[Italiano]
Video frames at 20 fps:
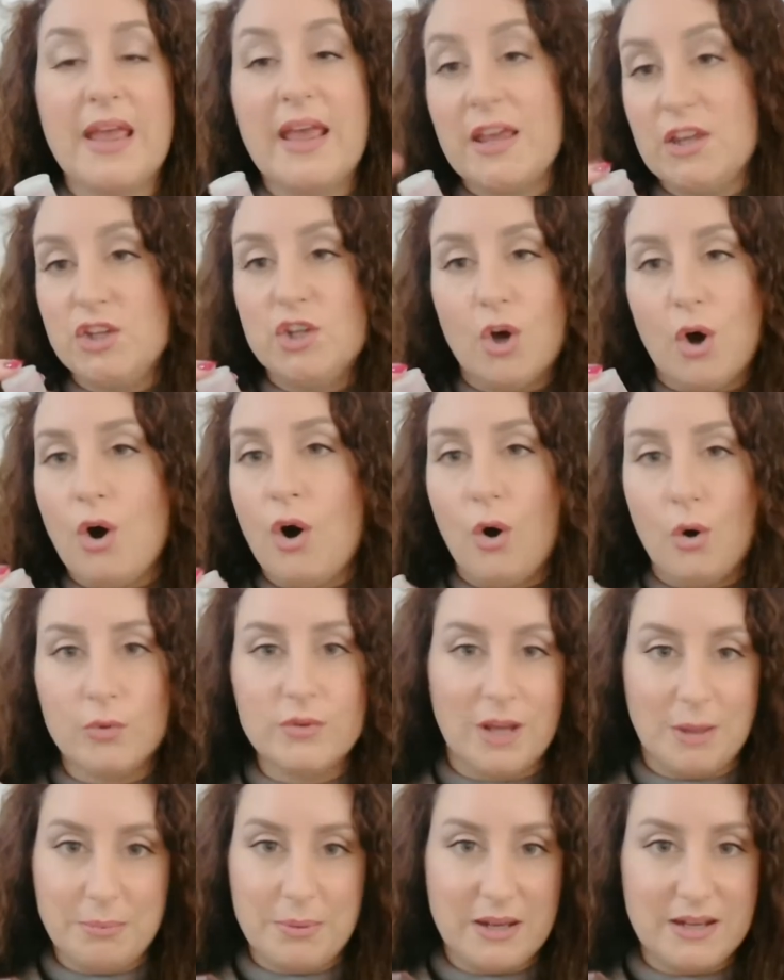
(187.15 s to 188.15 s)
e io ho
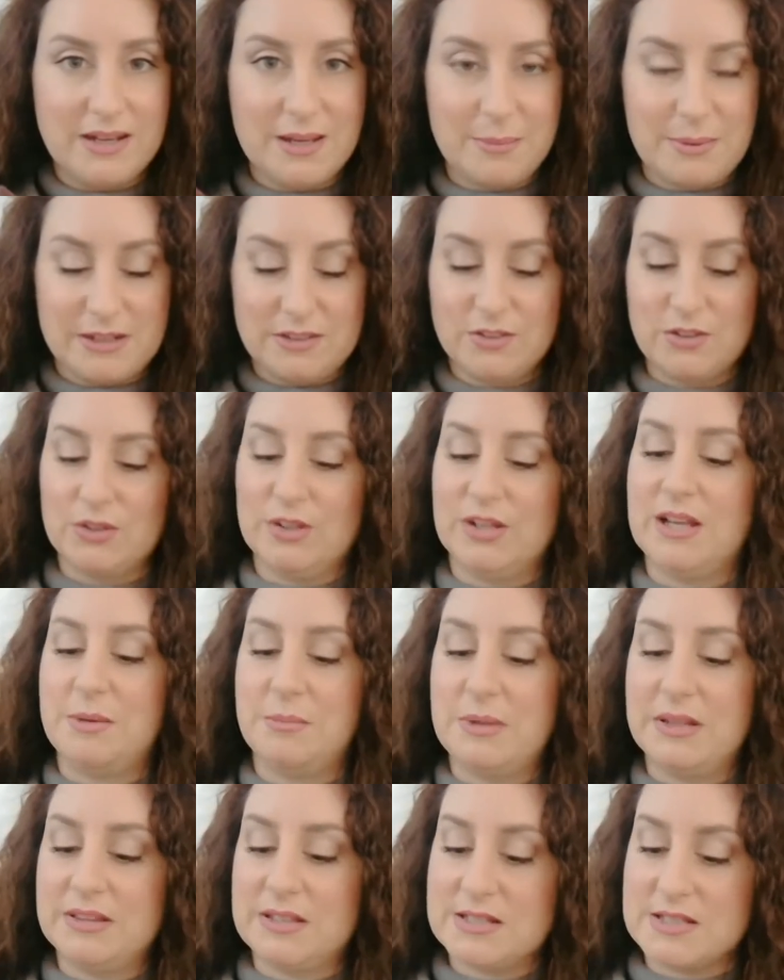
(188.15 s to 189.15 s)
una pelle
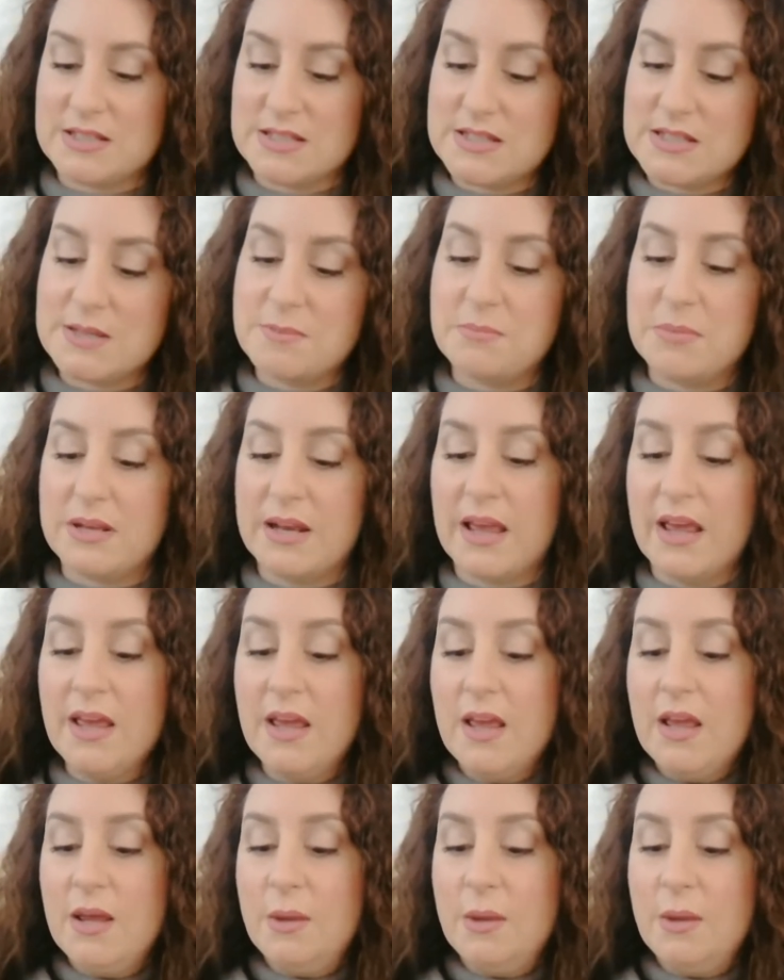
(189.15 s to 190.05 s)
particolarmente sensibile,